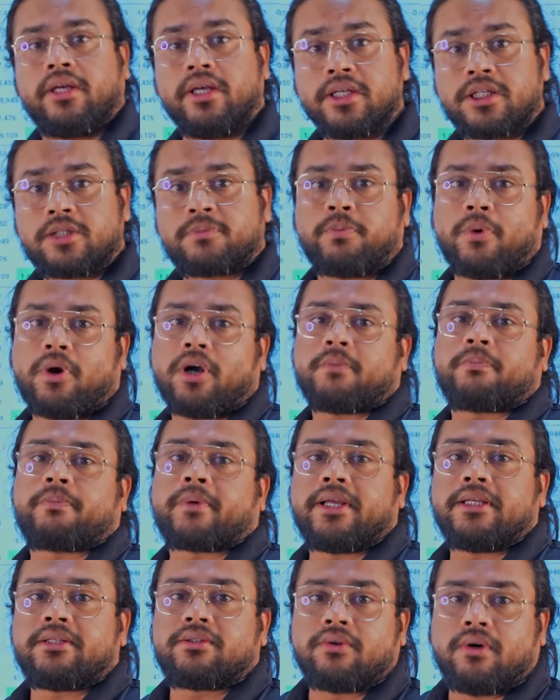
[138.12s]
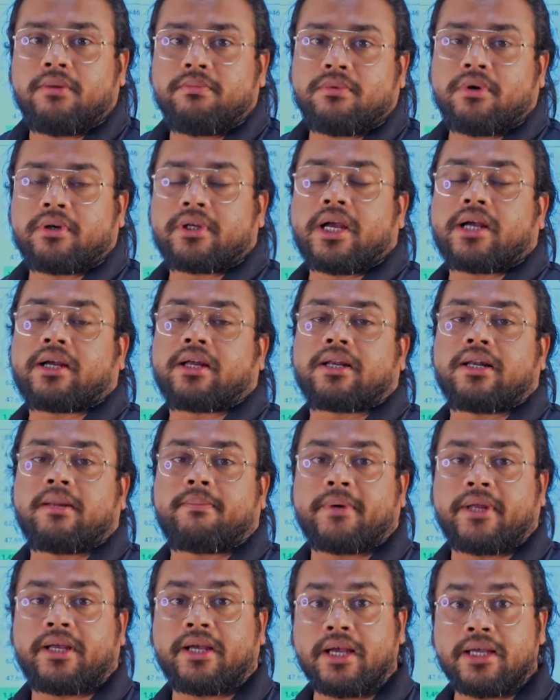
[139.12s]
इस स्पॉट प्राइस को हमको क्या
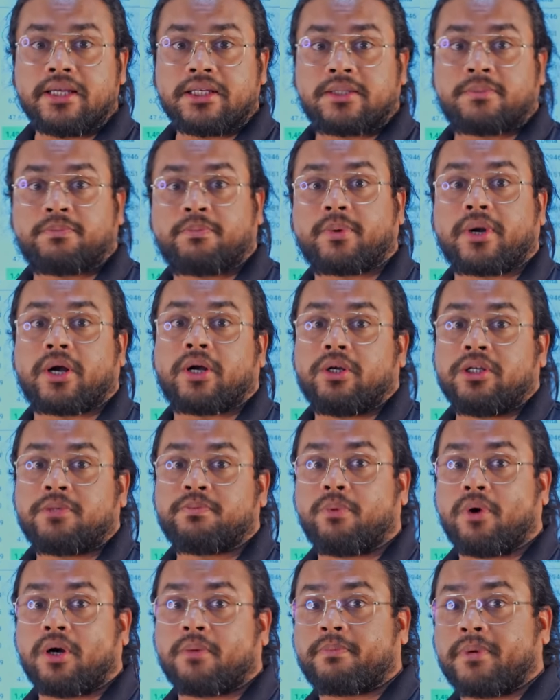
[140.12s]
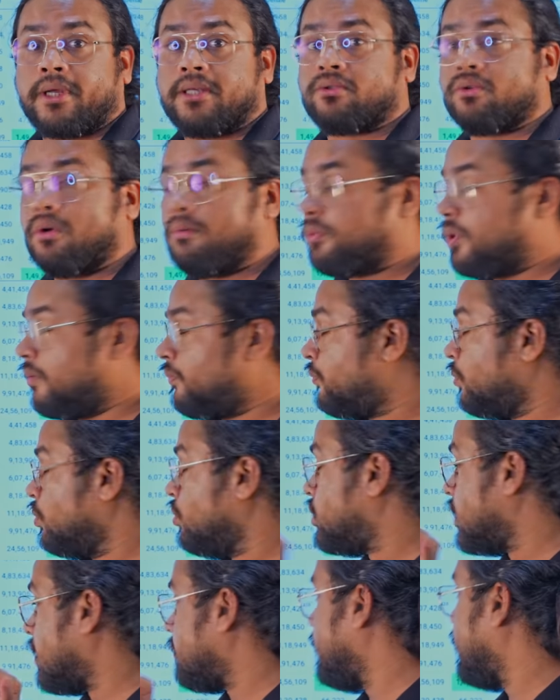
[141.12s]
करना पड़ेगा इस स्पॉट प्राइस को हमको
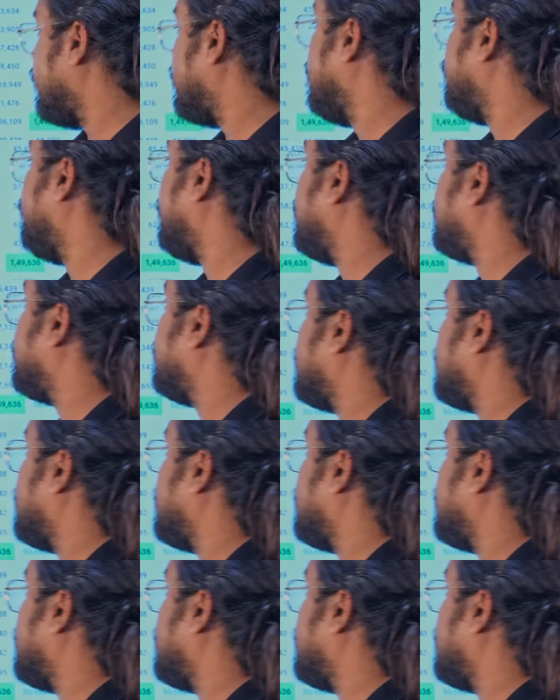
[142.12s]
फ्यूचर में कन्वर्ट